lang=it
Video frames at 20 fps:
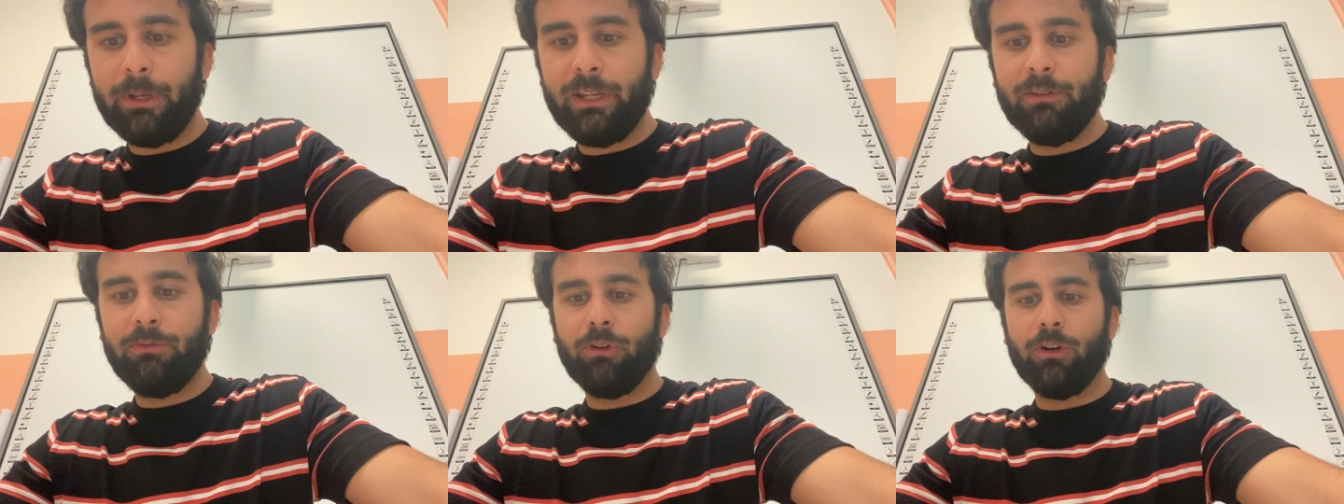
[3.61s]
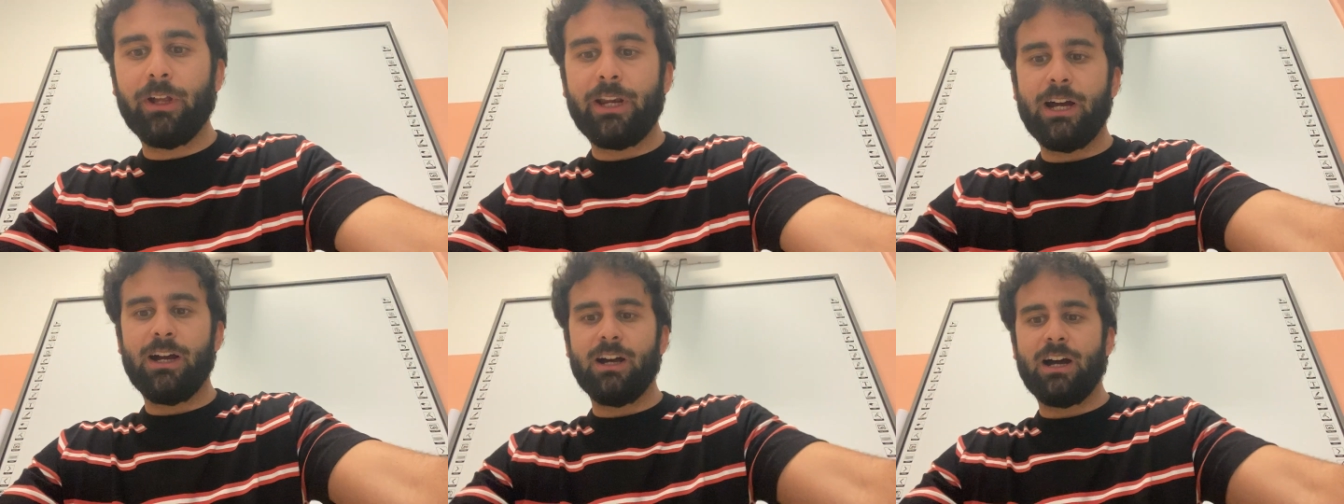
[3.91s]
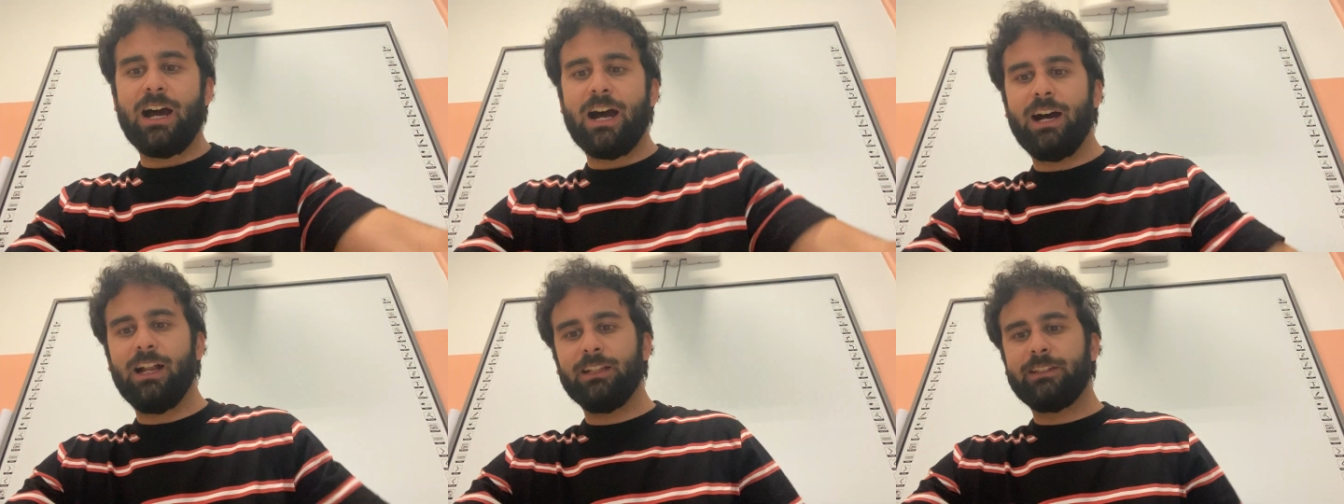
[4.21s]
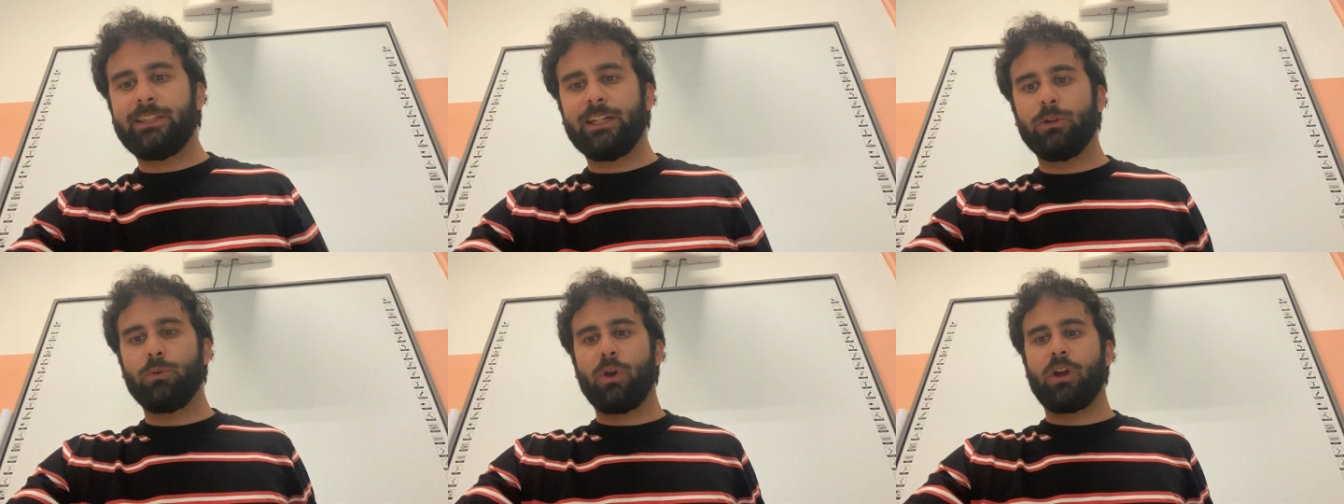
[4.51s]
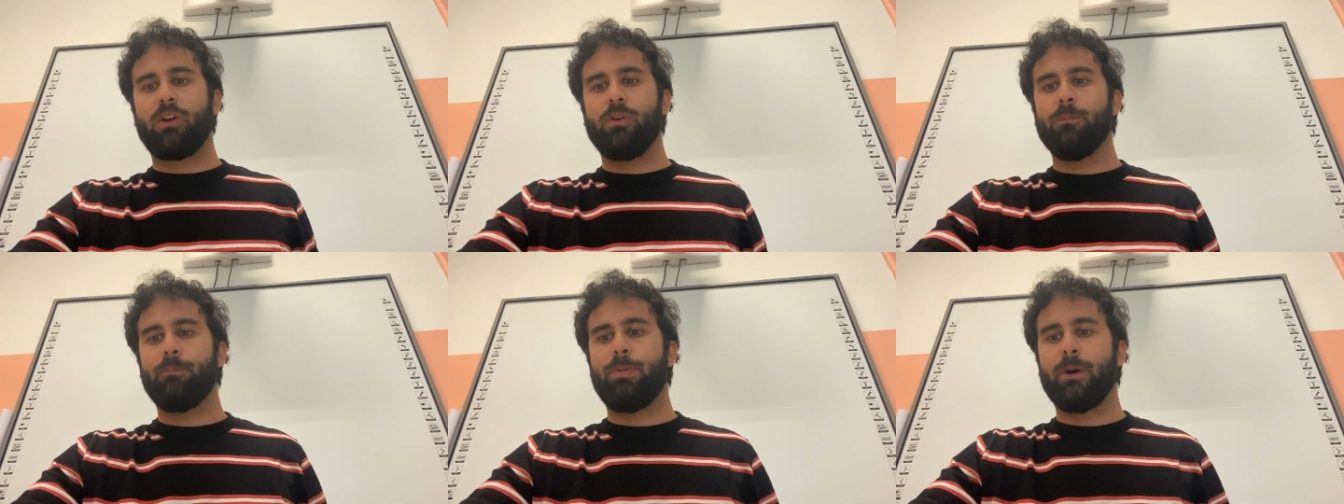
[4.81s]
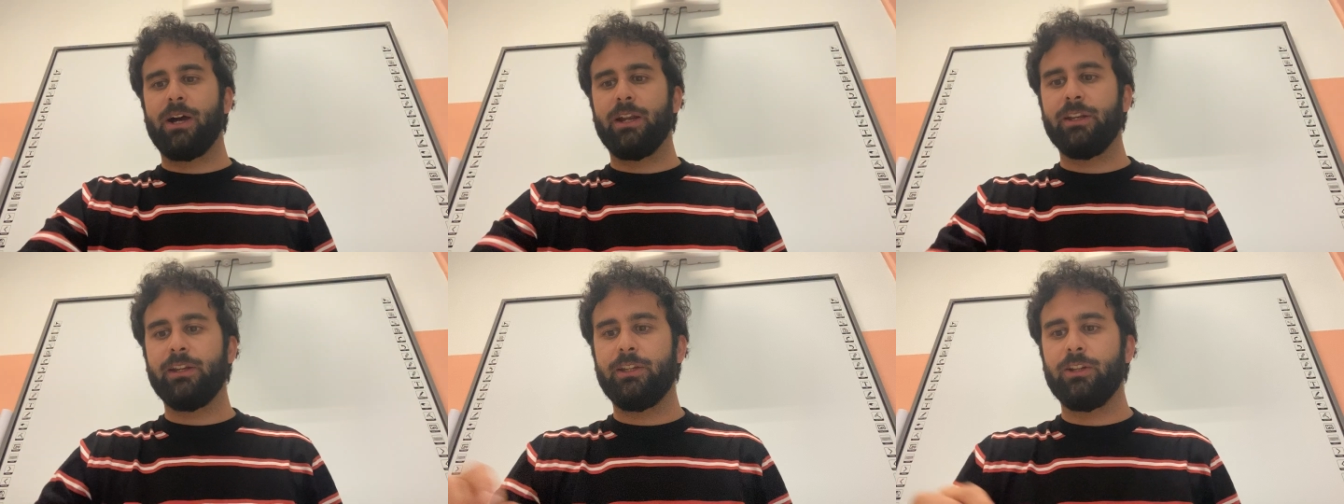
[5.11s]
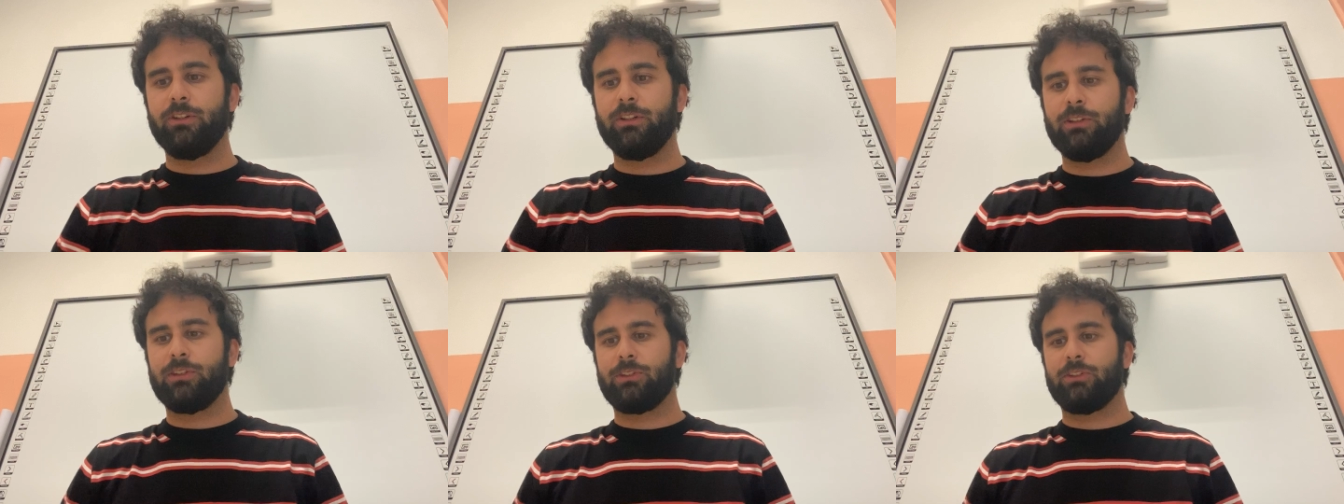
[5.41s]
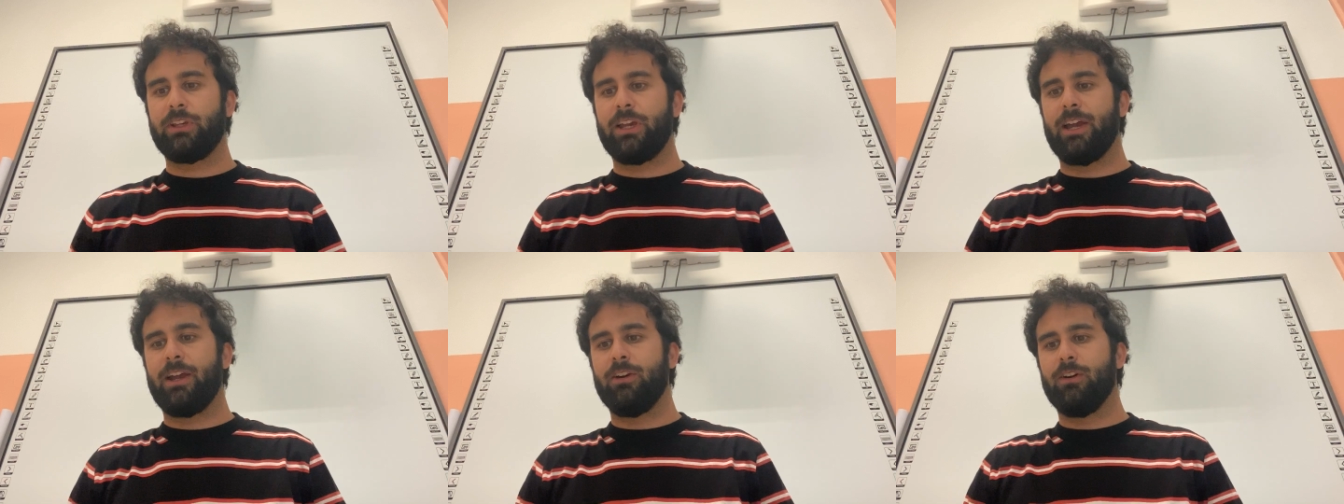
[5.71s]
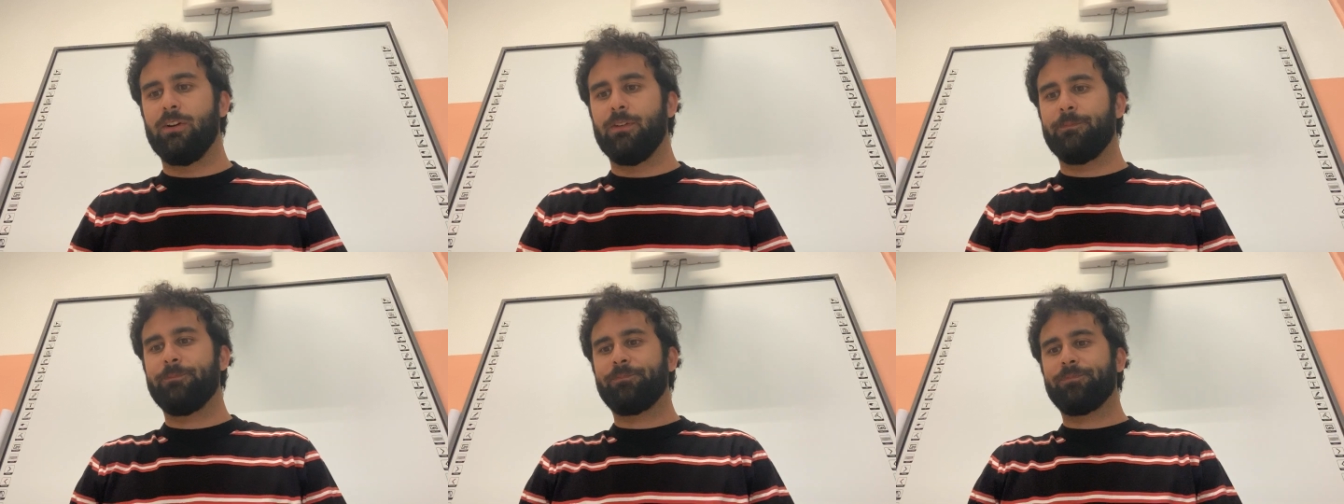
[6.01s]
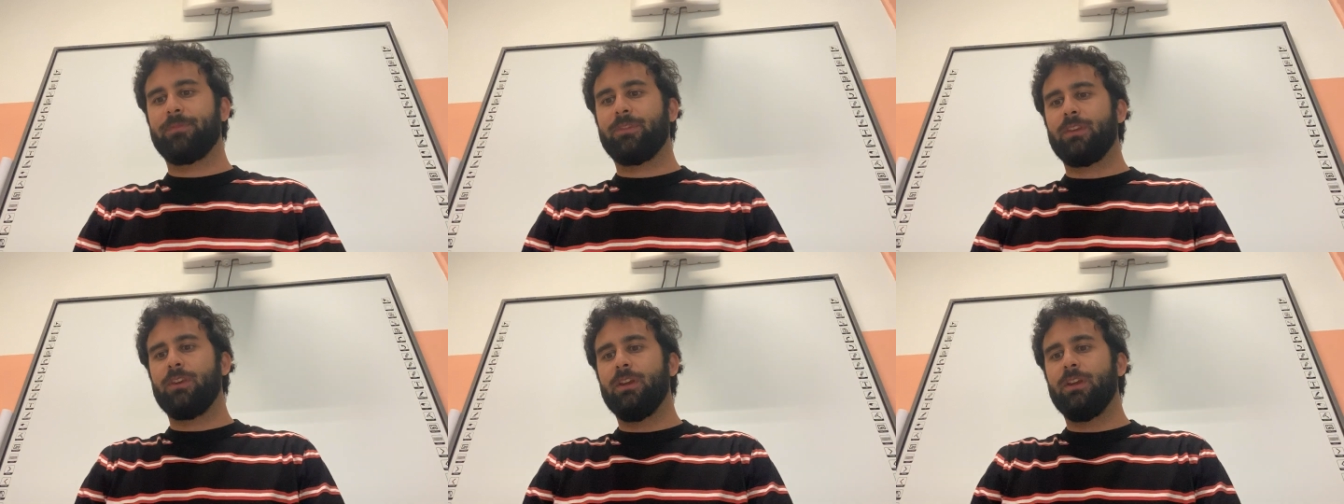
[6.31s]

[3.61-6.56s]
divora altri due compagni di Odisseo,